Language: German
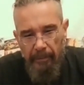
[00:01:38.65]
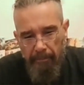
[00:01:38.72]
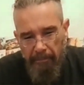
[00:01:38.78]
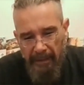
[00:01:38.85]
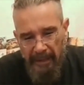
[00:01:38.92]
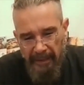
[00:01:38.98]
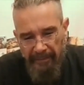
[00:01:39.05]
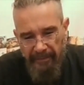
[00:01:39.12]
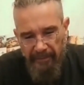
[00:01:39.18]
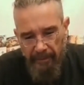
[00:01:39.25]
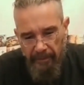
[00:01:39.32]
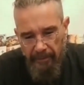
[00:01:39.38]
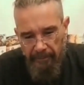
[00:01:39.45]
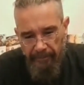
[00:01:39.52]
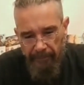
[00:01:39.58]

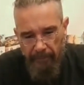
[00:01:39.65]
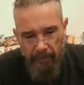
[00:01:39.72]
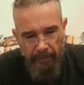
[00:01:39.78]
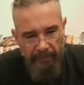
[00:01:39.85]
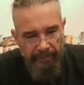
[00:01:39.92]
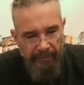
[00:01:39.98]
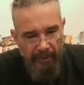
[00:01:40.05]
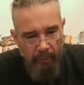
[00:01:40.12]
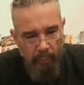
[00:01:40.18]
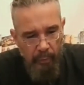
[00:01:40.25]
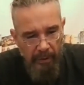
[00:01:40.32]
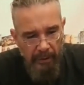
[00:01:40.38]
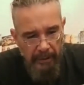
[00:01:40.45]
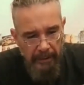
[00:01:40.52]
Masterverse-Figur.